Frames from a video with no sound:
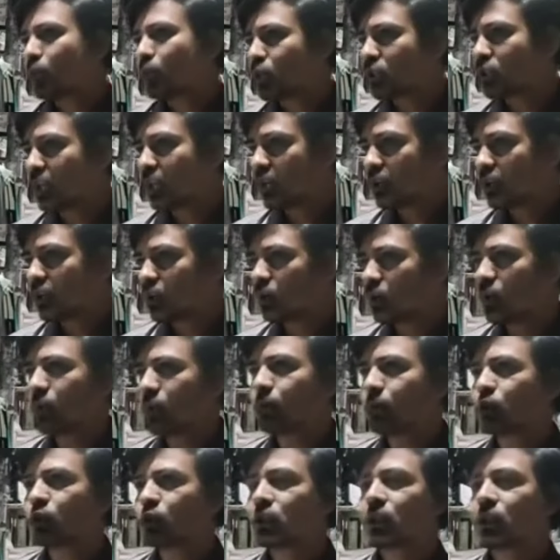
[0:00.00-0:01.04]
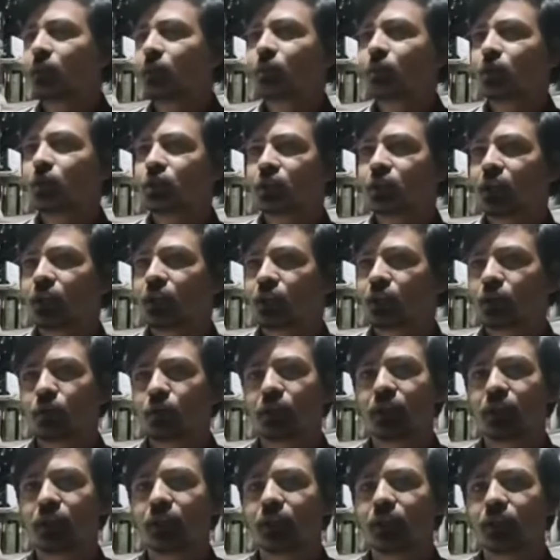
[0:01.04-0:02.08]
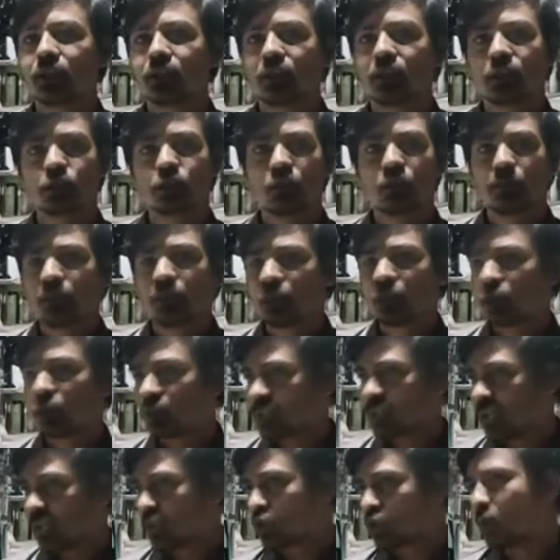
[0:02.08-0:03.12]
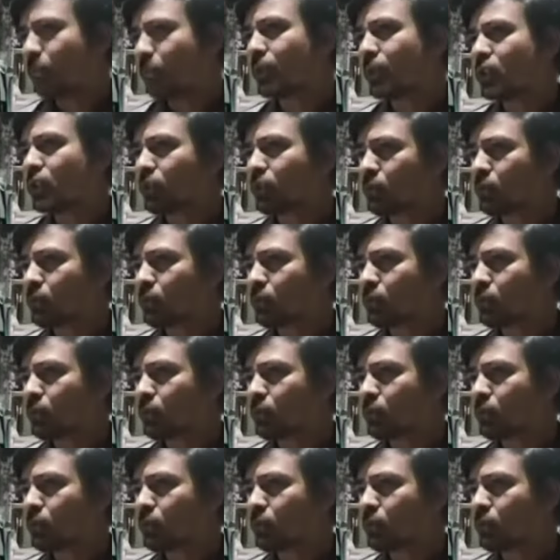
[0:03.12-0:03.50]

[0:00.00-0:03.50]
পরিচালনা করেন পত্রিকা পরিচালনা করেন তার সম্পাদক যারা সম্পাদক